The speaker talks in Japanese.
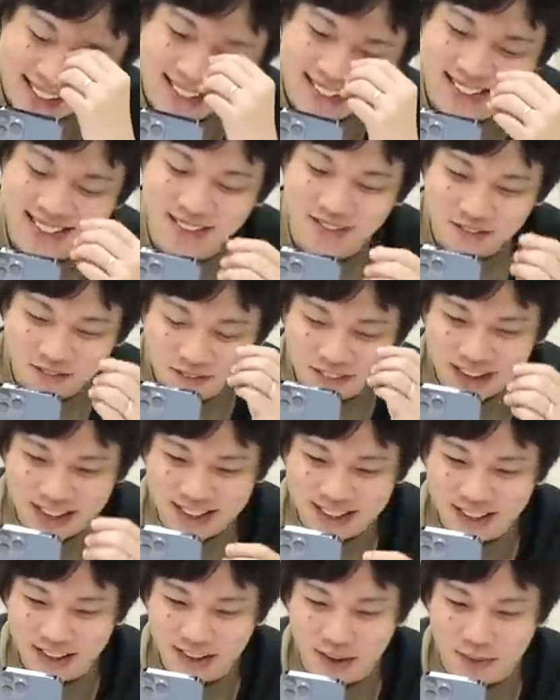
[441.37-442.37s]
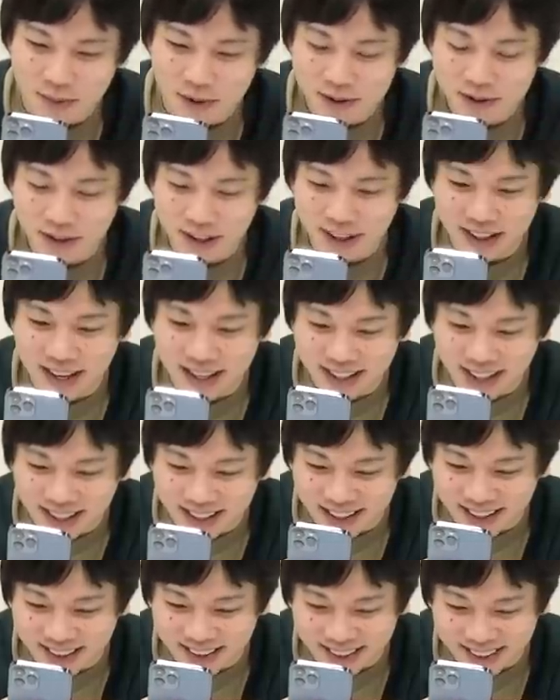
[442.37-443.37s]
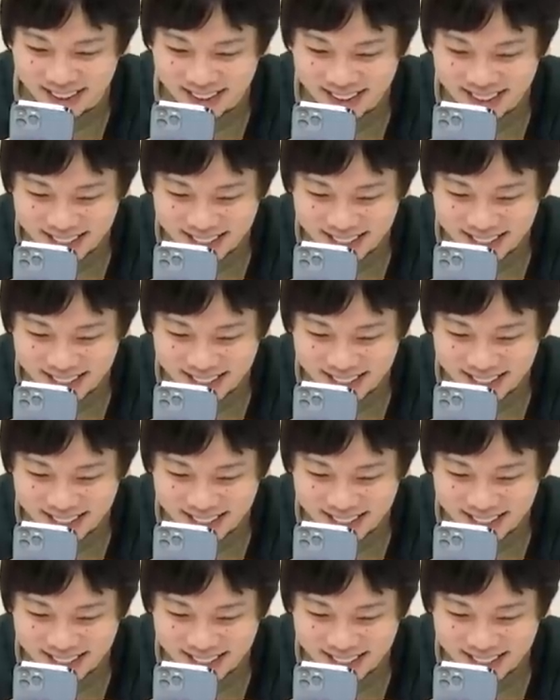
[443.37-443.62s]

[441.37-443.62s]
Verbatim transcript: 心配したのが申し訳なくなってくる